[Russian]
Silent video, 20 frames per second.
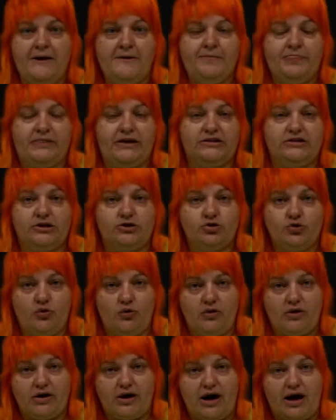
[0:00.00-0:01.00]
Это то,
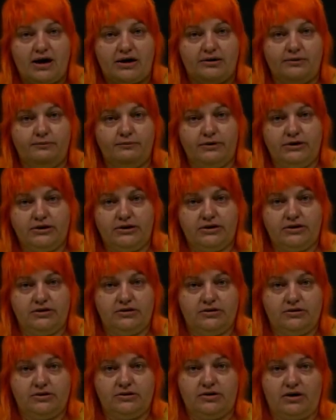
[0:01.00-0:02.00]
как мы э,
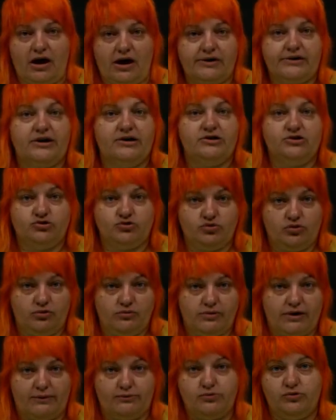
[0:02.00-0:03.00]
организуем
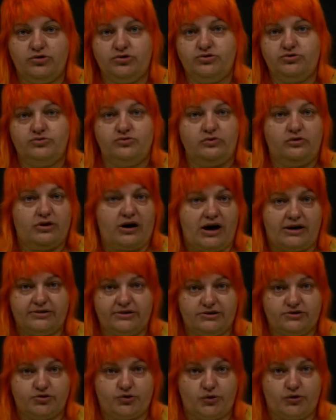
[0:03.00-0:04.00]
работу, как
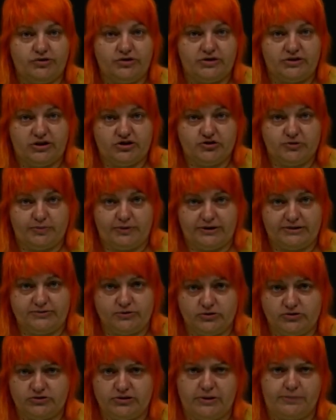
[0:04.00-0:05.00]
настроены наши
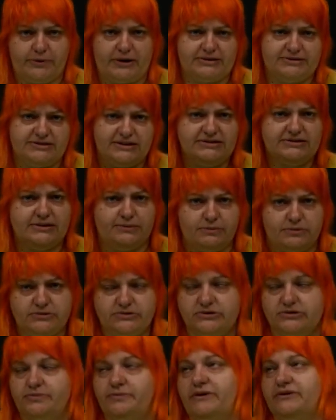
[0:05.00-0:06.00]
производственные процессы,
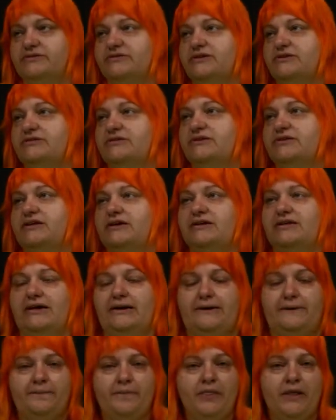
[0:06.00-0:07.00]
бизнес-процессы и так далее.
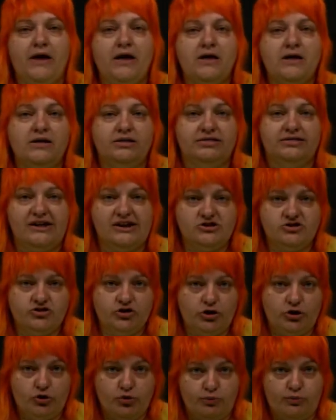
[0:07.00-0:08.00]
Дальше
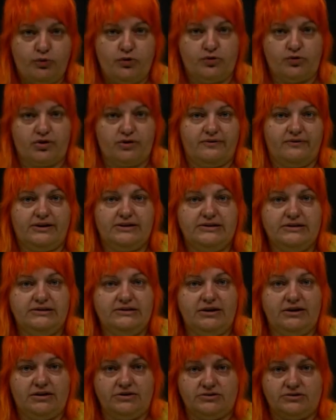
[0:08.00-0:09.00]
любой
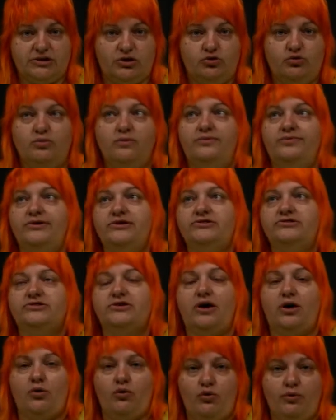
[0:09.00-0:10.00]
руководитель задумывается
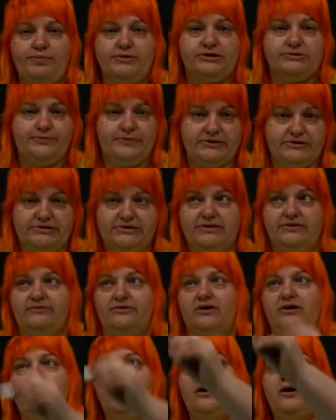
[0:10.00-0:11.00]
о перспективах.